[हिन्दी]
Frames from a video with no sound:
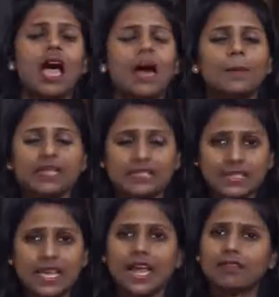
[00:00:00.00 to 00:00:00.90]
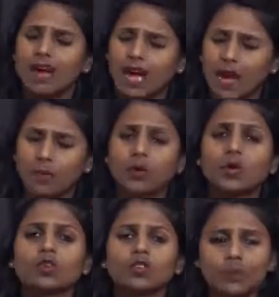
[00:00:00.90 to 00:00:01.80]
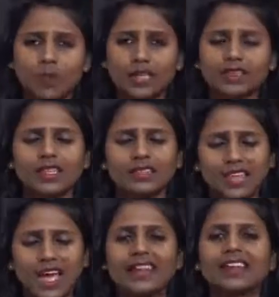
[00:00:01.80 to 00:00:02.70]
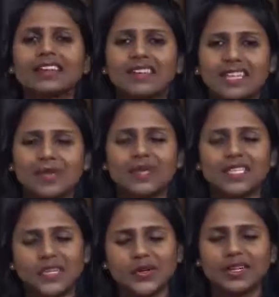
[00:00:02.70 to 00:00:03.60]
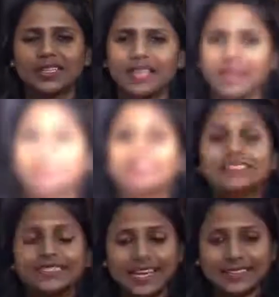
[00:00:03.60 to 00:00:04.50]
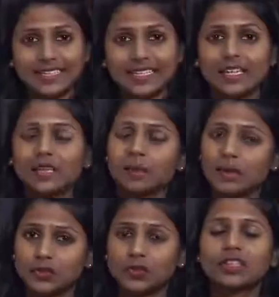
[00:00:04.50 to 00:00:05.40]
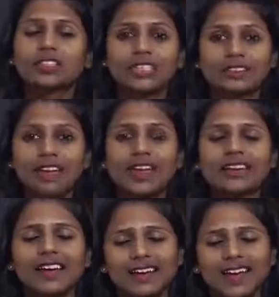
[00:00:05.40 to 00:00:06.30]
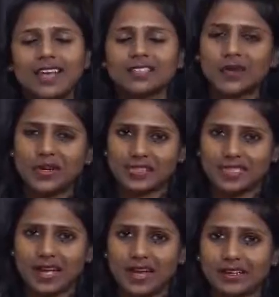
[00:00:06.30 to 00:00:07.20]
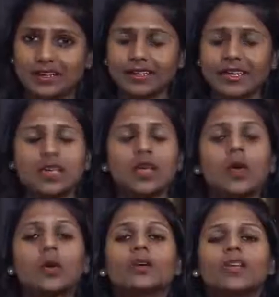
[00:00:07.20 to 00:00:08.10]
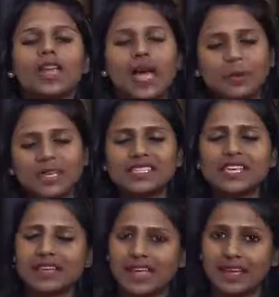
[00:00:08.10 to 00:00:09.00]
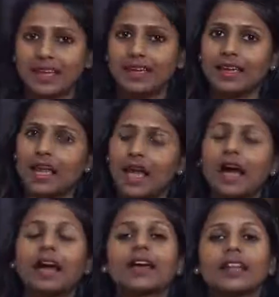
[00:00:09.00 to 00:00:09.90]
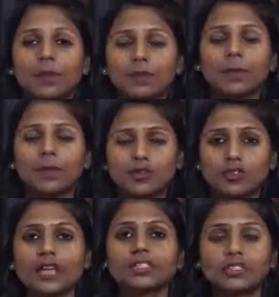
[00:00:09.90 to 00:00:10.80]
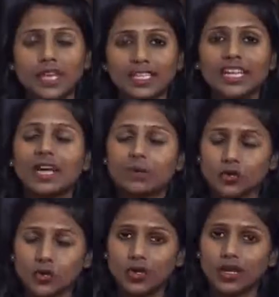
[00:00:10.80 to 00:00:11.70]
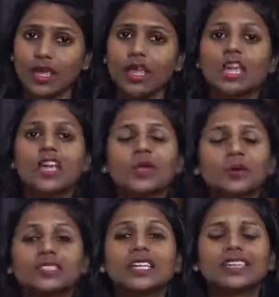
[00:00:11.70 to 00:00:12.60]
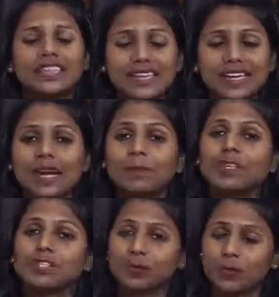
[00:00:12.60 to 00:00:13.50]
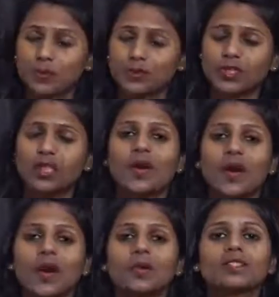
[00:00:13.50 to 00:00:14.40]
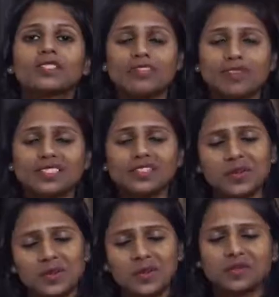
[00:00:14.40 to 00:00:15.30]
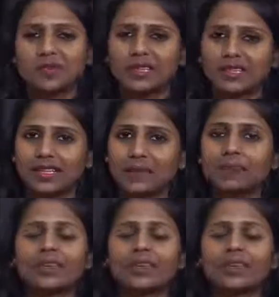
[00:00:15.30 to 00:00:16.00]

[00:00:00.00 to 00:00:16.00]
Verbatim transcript: अब इसके अलावा आपको कुछ बातें ध्यान रखने की भी जरूरत है जैसे कि बच्चों की सफाई का खास तौर से ध्यान रखें उन्हें हमेशा नहलाएं अगर आपका बच्चा ज़्यादा कमज़ोर है तो उसे गीले कपड़े से पोछ दें और उसके वस्त्र रोज बदलें